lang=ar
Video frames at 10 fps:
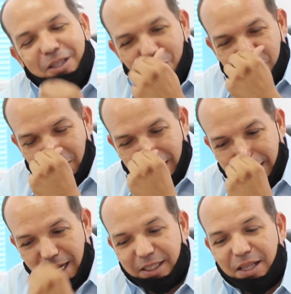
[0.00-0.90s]
التواصل
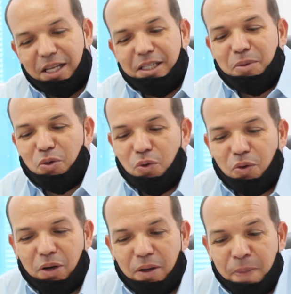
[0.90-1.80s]
القطاعات هذه ديما
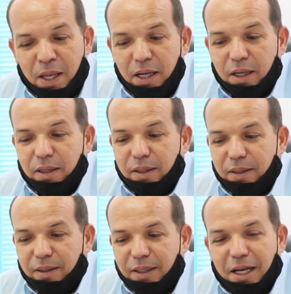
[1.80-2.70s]
نقول
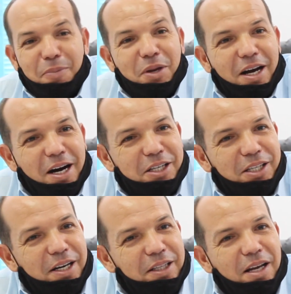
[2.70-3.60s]
الأغلبية
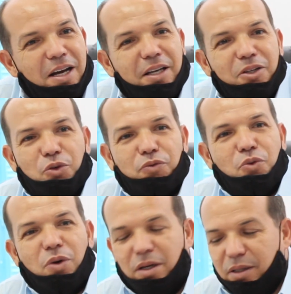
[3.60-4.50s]
خارج عن نطاق
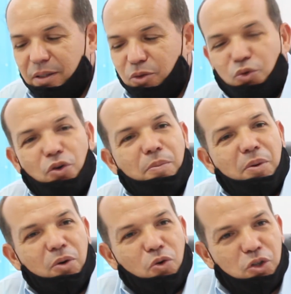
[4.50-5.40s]
نشوفوه آه،
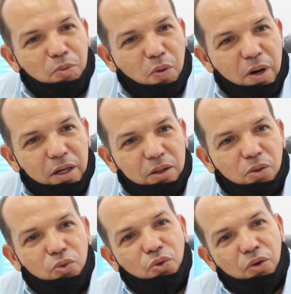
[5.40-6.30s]
ديو نقص
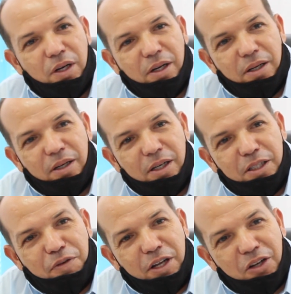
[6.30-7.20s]
الموارد ديو
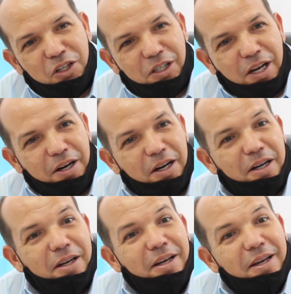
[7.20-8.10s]
لارتفاع درجة
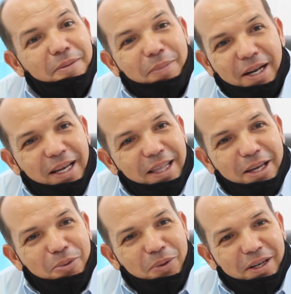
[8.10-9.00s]
الحرارة معناها
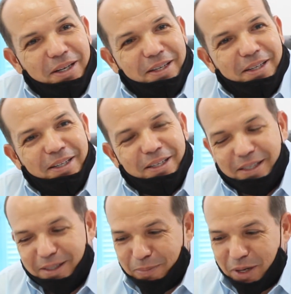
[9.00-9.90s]
هذه هو
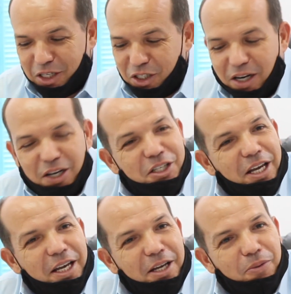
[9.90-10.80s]
آه، معناها إن شاء الله اللي
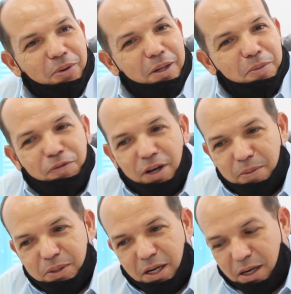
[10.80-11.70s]
جاي خير وأنا
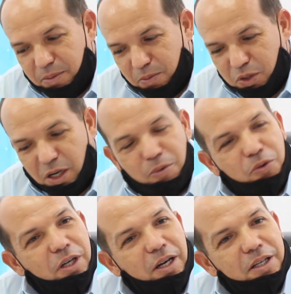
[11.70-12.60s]
متفائل بصراحة بالمستقبل
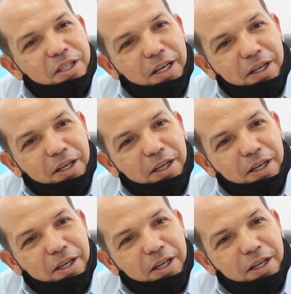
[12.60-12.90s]
إن شاء الله اللي جاي